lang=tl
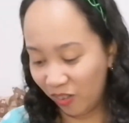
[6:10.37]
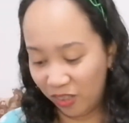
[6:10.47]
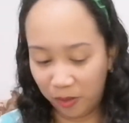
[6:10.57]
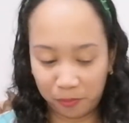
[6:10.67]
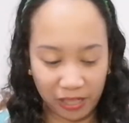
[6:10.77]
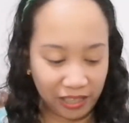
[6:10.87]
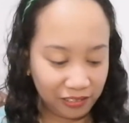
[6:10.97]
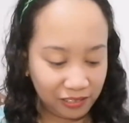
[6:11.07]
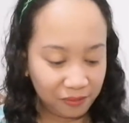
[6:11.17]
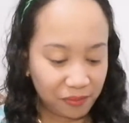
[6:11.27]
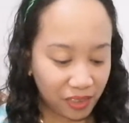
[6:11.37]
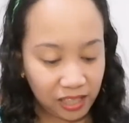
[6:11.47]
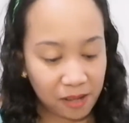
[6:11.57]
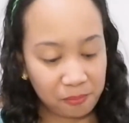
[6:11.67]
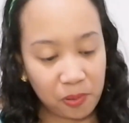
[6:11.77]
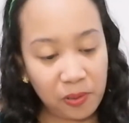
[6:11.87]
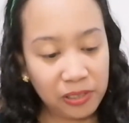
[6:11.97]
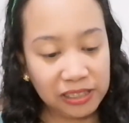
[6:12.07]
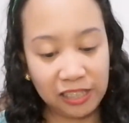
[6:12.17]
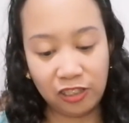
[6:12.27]
Color Colorblind.
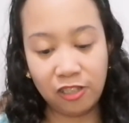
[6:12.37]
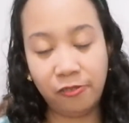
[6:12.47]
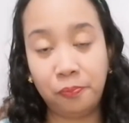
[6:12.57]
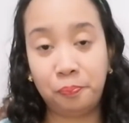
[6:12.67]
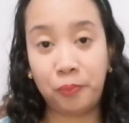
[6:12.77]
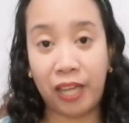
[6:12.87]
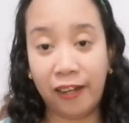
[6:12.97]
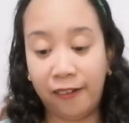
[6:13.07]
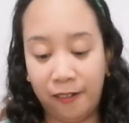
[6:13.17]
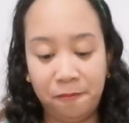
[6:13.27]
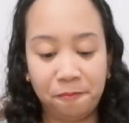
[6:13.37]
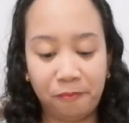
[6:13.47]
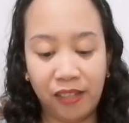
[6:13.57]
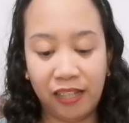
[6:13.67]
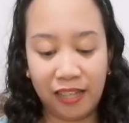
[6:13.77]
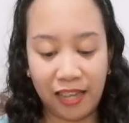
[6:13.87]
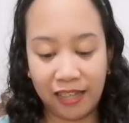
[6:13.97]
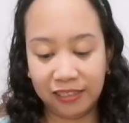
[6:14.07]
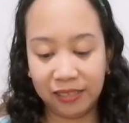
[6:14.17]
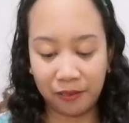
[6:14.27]
Tapos, ito yung pair.
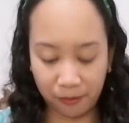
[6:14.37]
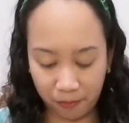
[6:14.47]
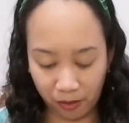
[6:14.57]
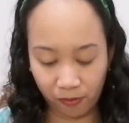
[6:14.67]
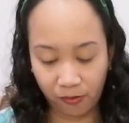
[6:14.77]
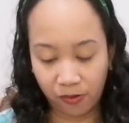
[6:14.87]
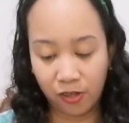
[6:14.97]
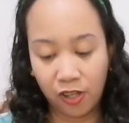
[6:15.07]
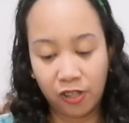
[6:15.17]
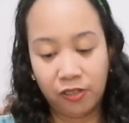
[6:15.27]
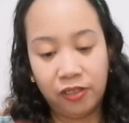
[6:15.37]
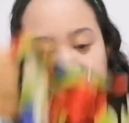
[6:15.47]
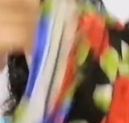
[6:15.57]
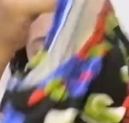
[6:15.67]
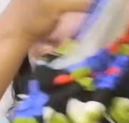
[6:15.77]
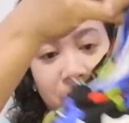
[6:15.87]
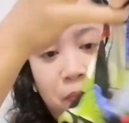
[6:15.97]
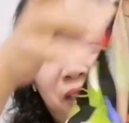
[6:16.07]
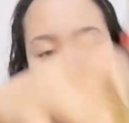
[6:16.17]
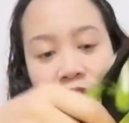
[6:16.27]
Ayan, mama ko. Sa
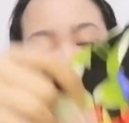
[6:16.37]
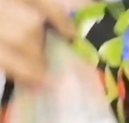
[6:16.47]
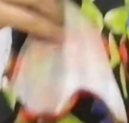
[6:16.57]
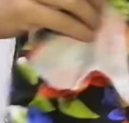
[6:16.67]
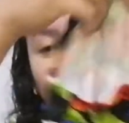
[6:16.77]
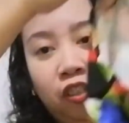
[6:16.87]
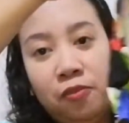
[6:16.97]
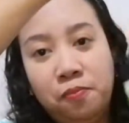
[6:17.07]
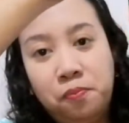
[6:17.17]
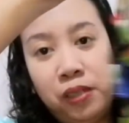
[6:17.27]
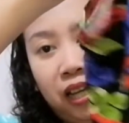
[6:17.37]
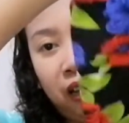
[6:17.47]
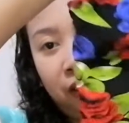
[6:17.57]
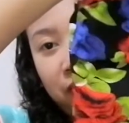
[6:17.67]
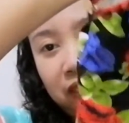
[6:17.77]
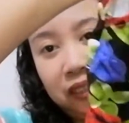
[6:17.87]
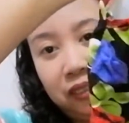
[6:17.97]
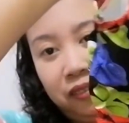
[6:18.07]
kanya pa rin to. So, ito yung blouse.